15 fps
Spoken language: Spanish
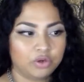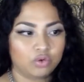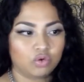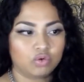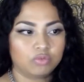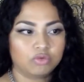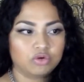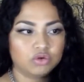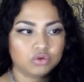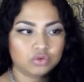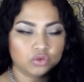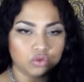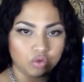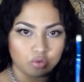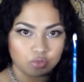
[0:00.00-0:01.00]
pero como yo
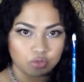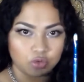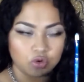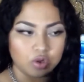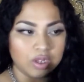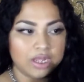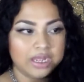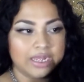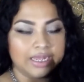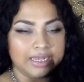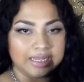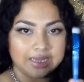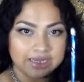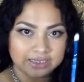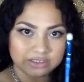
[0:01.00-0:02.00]
tomo
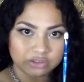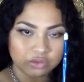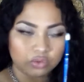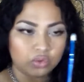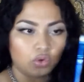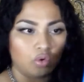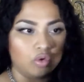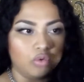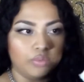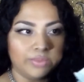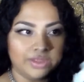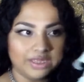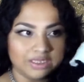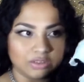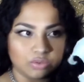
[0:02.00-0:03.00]
esto, lo
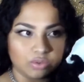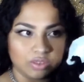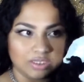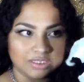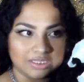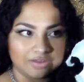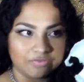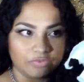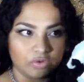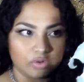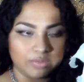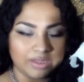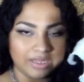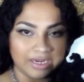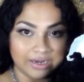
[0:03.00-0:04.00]
humedezco de esta
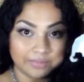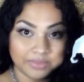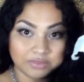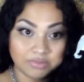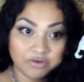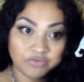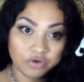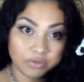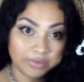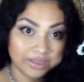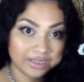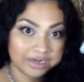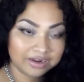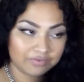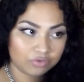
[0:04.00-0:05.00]
forma, de la misma
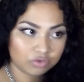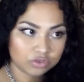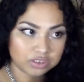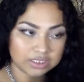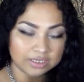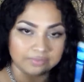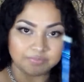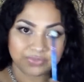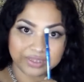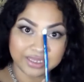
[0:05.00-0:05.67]
forma de la brocha.